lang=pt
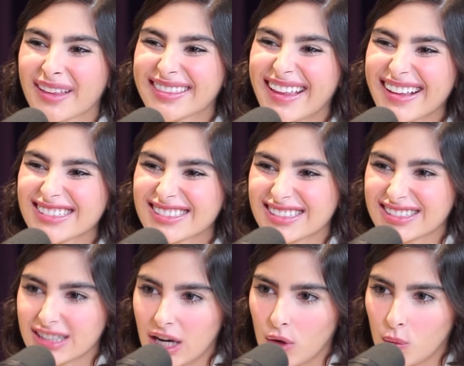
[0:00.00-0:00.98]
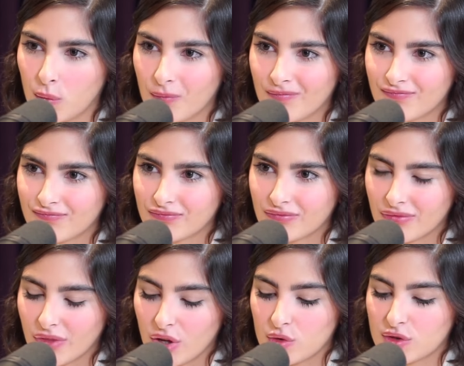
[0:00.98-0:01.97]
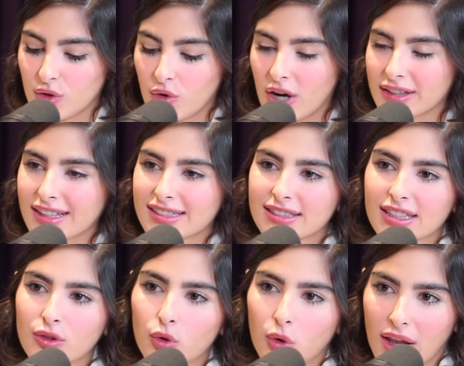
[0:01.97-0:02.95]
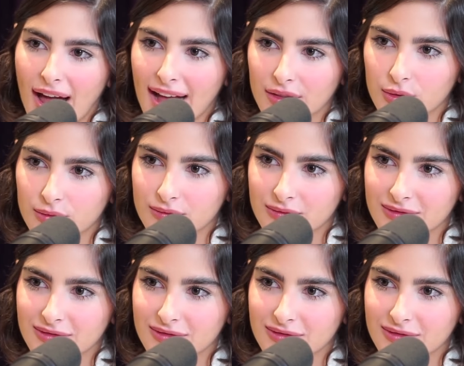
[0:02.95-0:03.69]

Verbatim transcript: uma decisão, o seu córtex singulado